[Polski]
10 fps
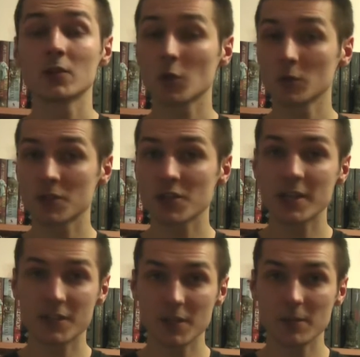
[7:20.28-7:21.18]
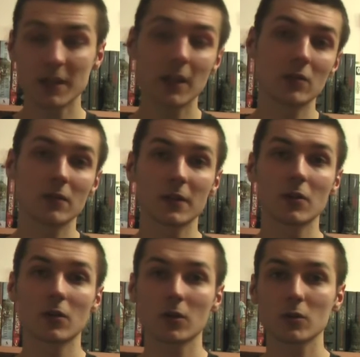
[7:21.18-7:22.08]
Tom trzeci Pana
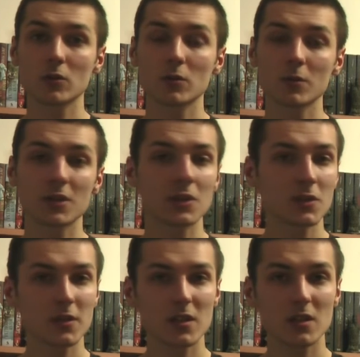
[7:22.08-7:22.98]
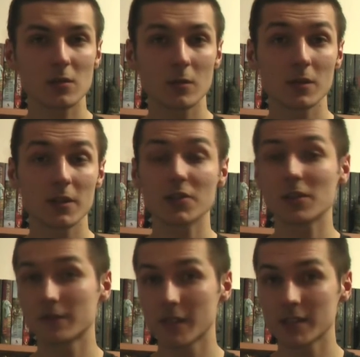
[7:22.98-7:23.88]
Lodowego Ogrodu przynosi ze sobą
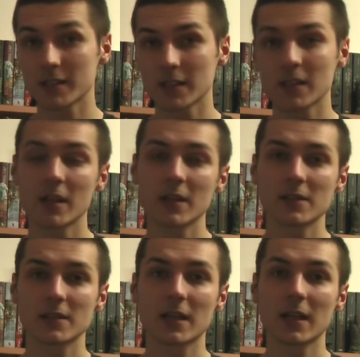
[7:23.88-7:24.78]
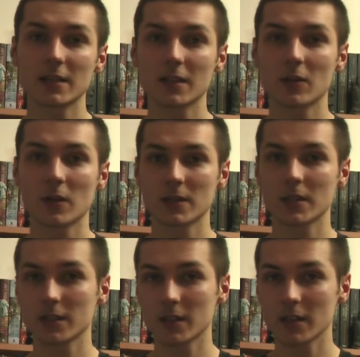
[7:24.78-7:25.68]
jeszcze więcej zagadek oraz
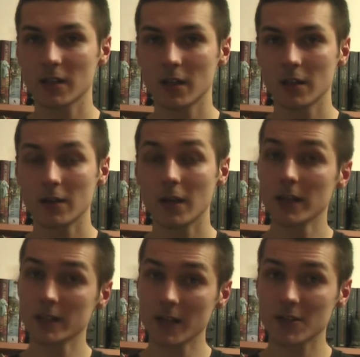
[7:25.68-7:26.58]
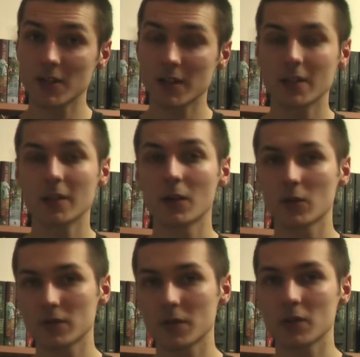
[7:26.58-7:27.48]
intryg, ale także
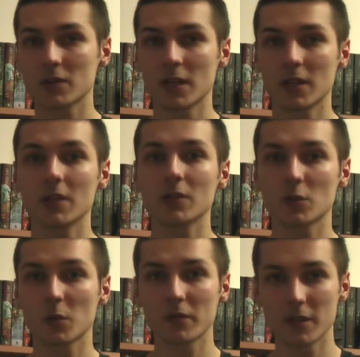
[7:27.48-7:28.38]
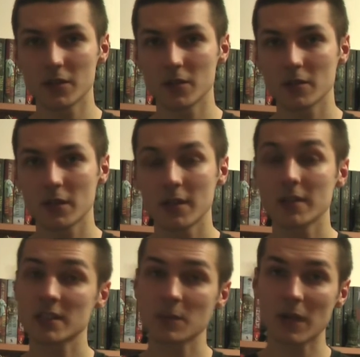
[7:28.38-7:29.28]
rozwiązań i odpowiedzi.
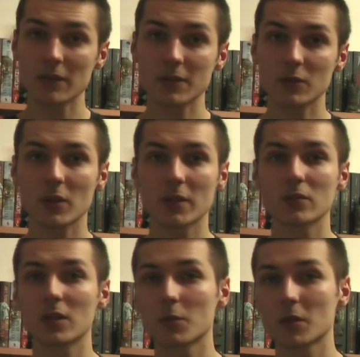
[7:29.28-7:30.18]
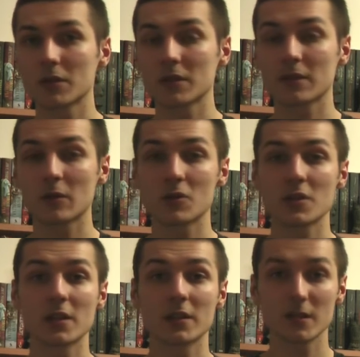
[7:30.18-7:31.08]
Sprawy, które do tej pory wydawały
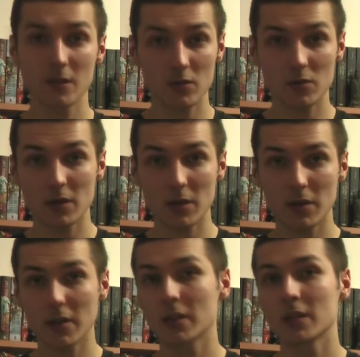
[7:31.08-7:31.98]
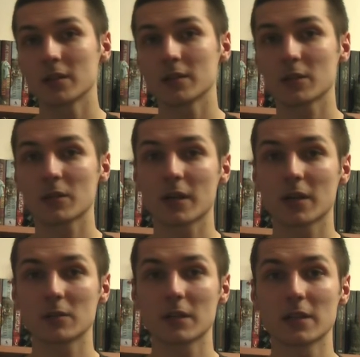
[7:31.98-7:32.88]
się niezrozumiałe,
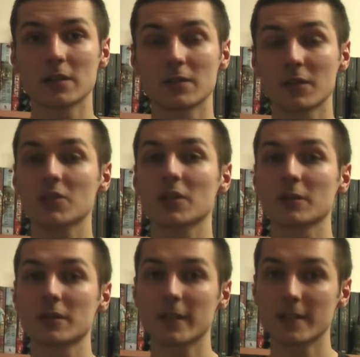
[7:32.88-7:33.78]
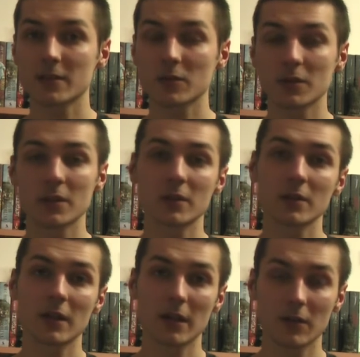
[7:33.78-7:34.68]
nabierają teraz większego sensu i
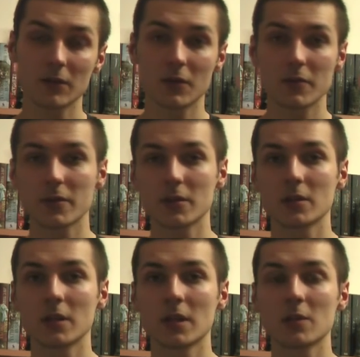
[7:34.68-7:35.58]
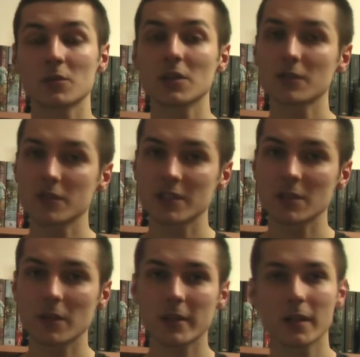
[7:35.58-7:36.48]
klarowności. Przede
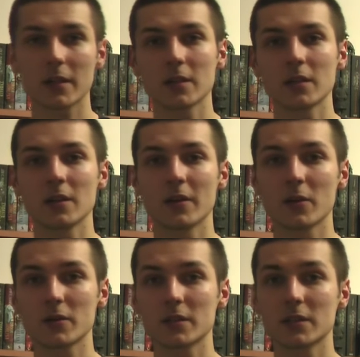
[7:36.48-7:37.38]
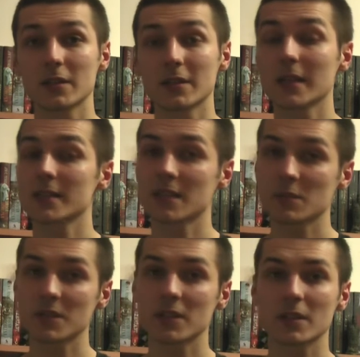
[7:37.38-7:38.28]
wszystkim jednak losy
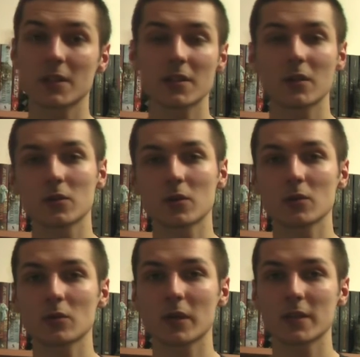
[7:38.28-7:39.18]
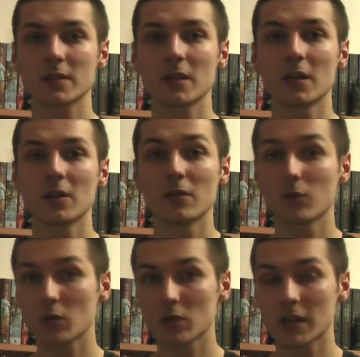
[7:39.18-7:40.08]
następcy Tygrysiego Tronu oraz
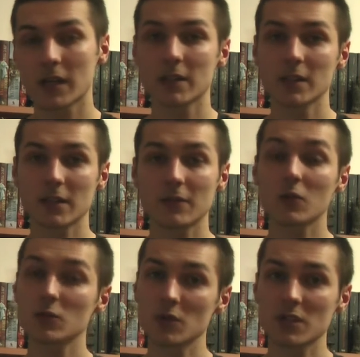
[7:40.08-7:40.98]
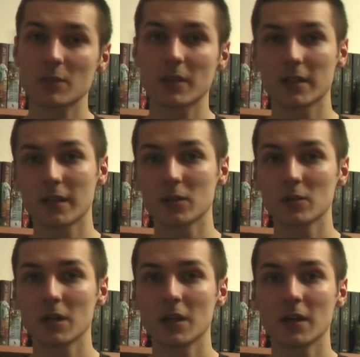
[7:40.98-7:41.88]
Wuko Drakainena w końcu się splatają,
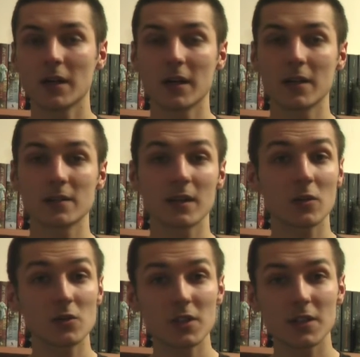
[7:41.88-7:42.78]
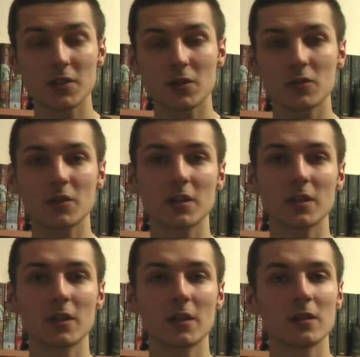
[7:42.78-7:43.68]
a zakończenie
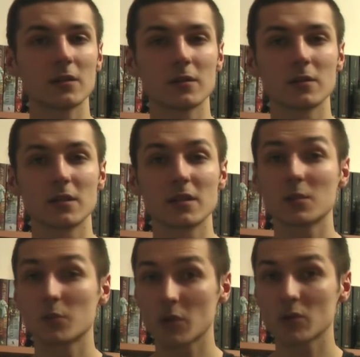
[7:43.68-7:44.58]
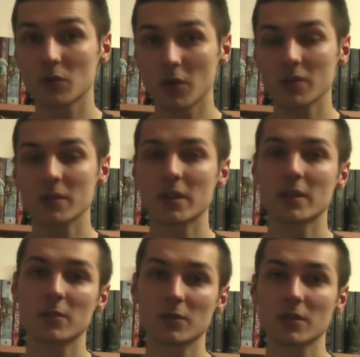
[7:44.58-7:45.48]
książki e, jest piorunujące
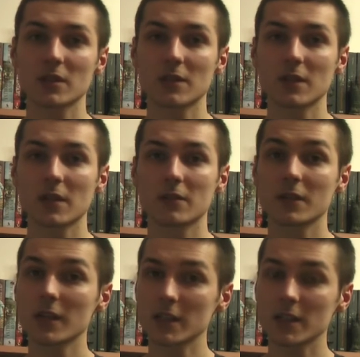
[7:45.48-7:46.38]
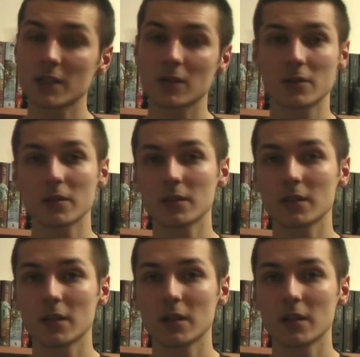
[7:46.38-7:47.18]
i pozostawia wielki niedosyt,